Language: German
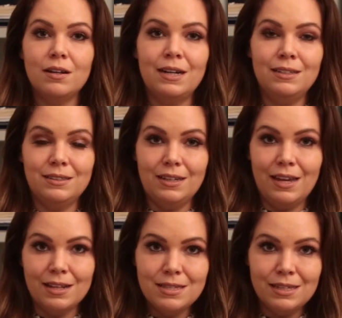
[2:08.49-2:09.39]
recht
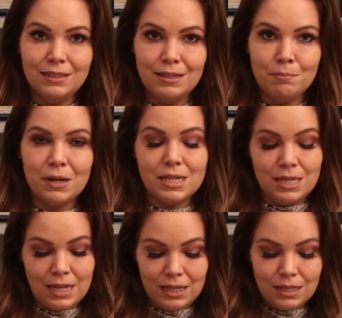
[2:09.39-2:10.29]
herzlich den
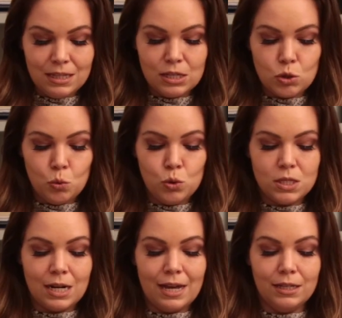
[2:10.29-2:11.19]
Präsidenten des
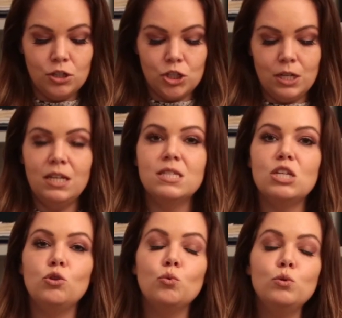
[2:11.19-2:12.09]
Österreichischen
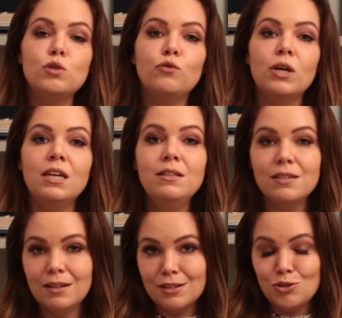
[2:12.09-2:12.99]
Instituts für
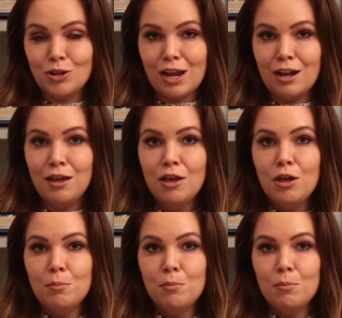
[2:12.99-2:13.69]
internationale